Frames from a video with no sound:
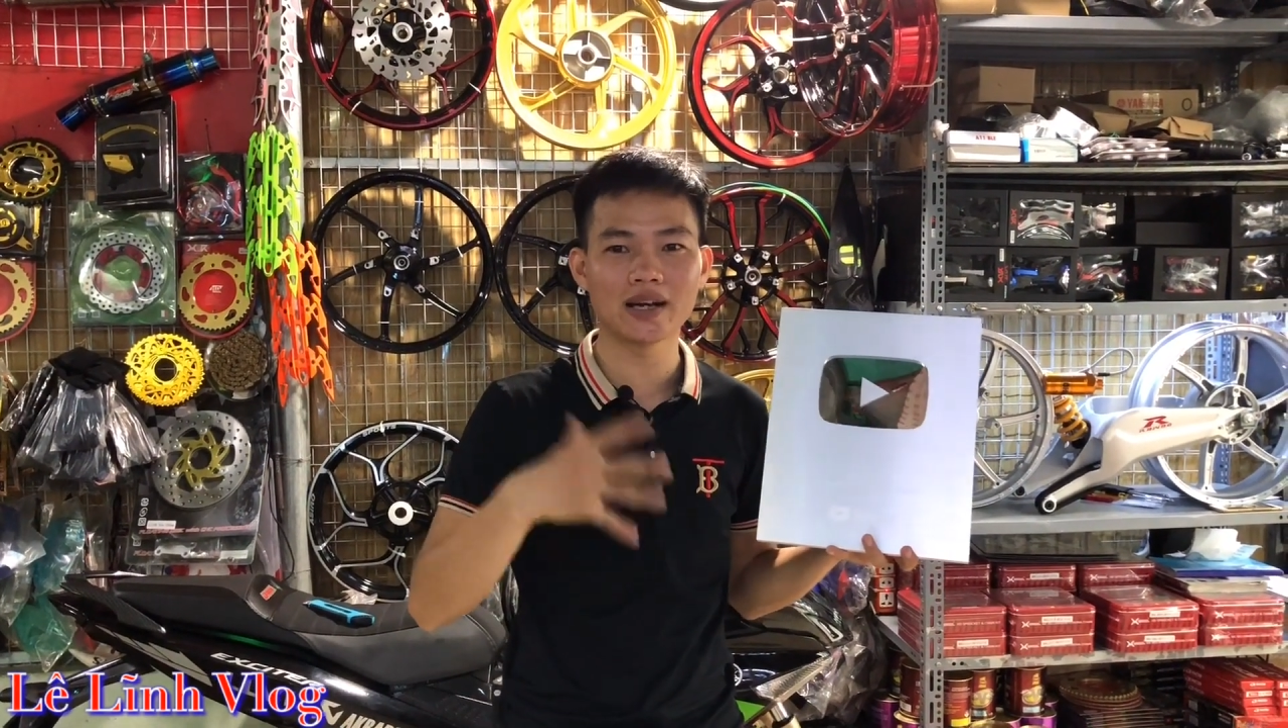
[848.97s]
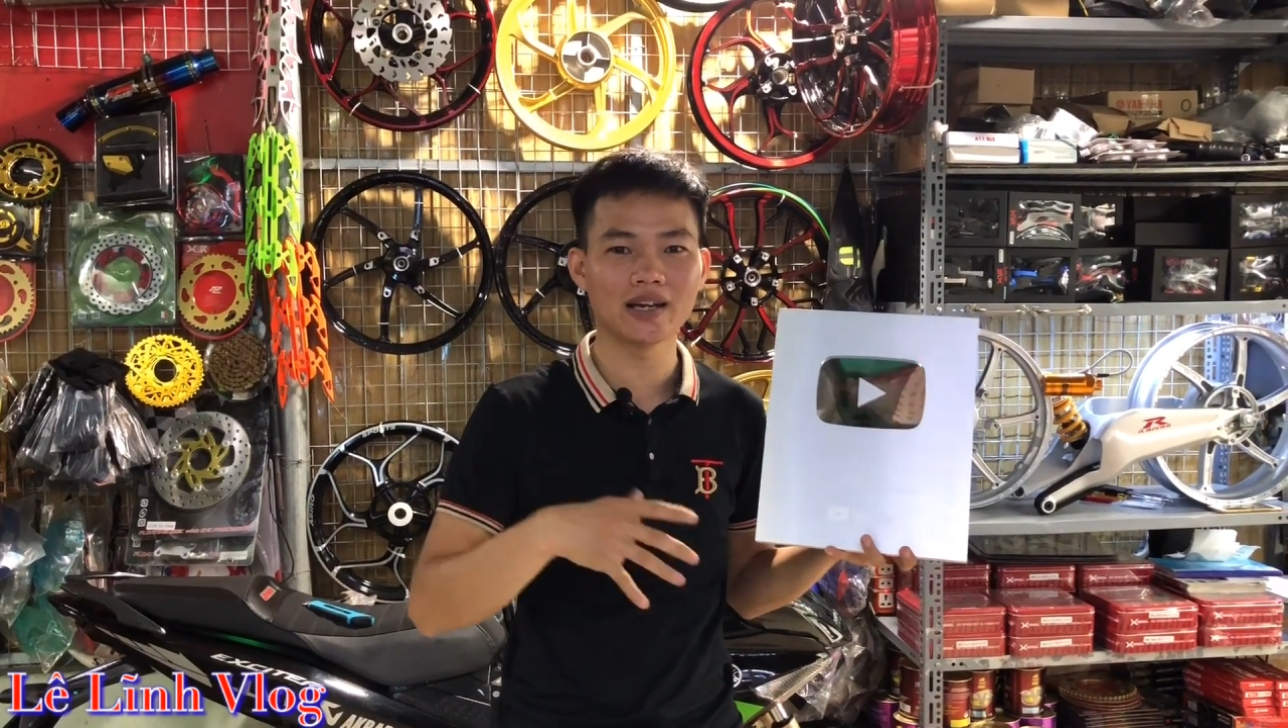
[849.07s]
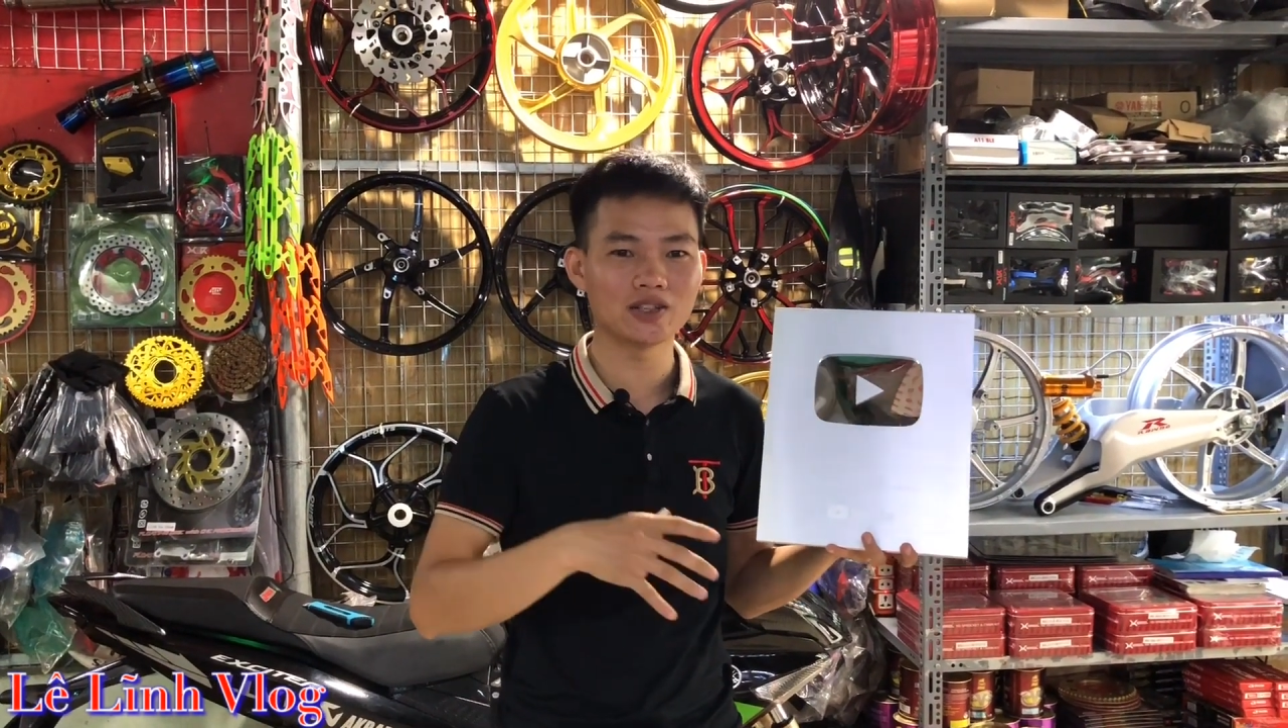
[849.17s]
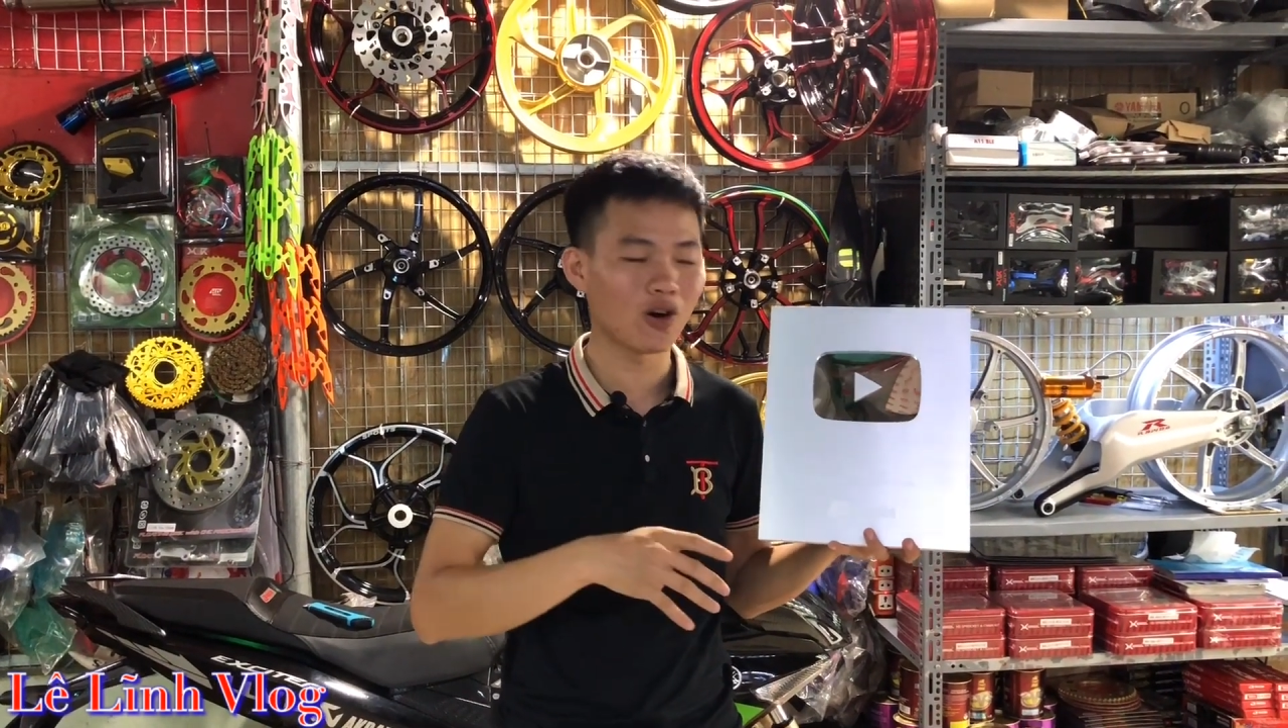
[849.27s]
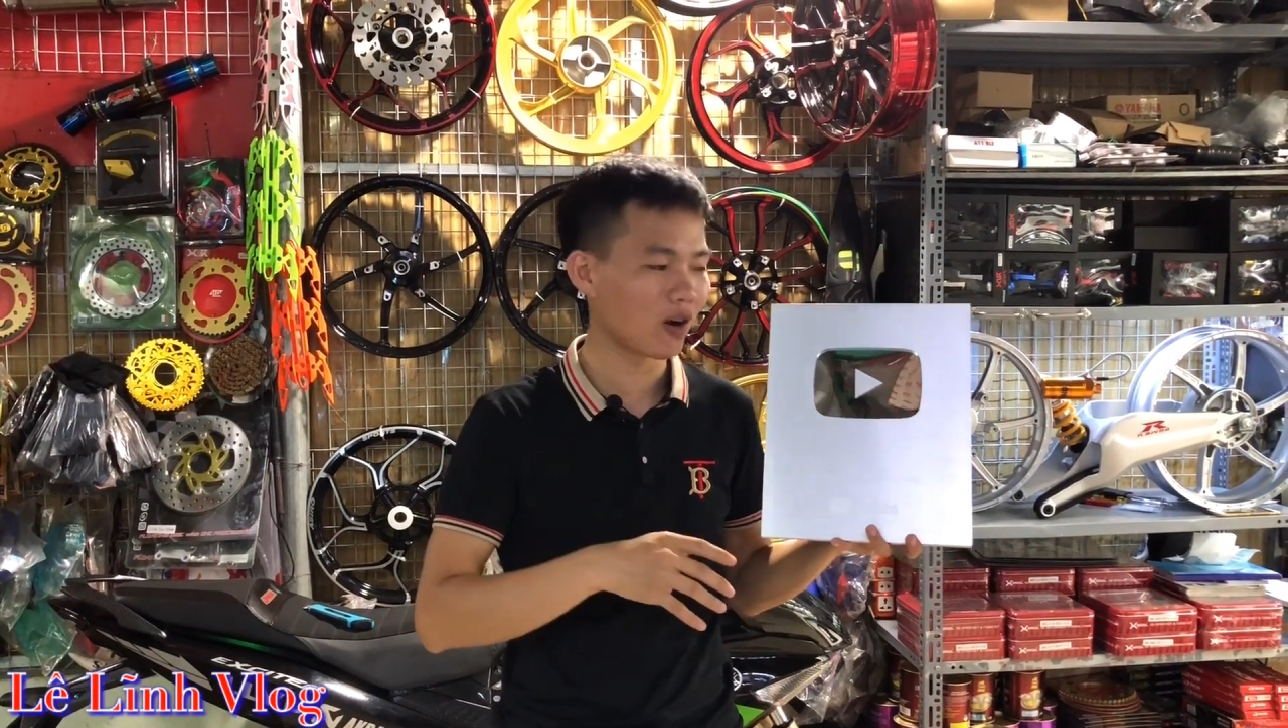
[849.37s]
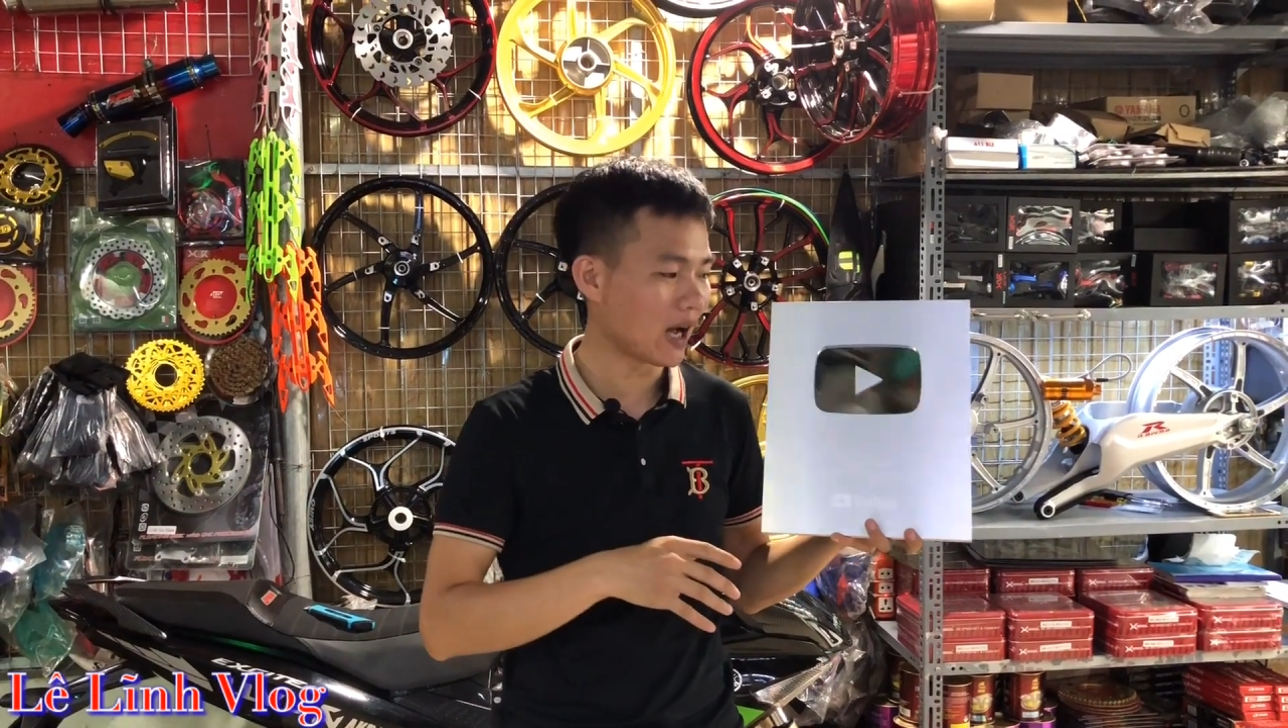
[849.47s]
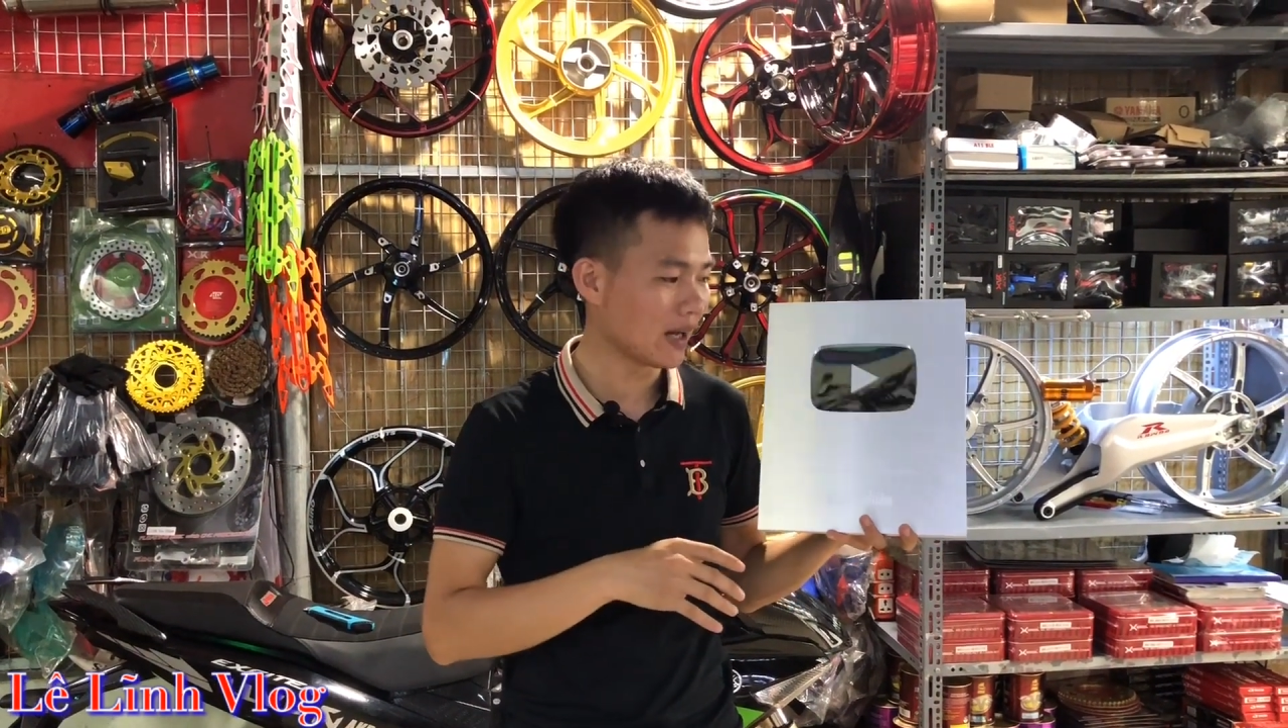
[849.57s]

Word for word: này để cho